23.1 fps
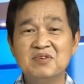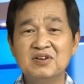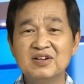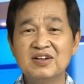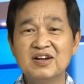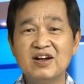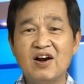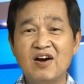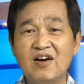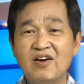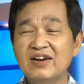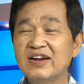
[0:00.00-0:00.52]
tại
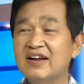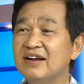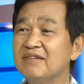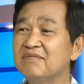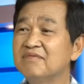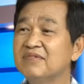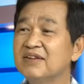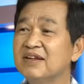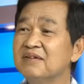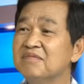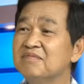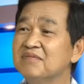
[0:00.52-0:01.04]
vì
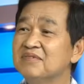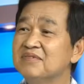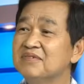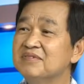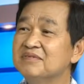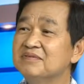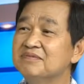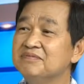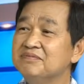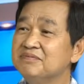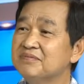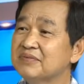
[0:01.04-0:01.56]
không có
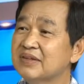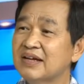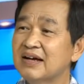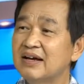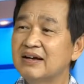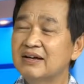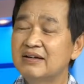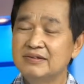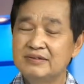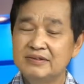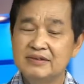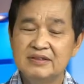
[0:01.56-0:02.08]
nhiều hay là
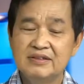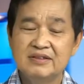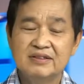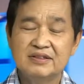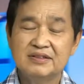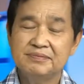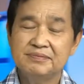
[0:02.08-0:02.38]
sao anh Thắng?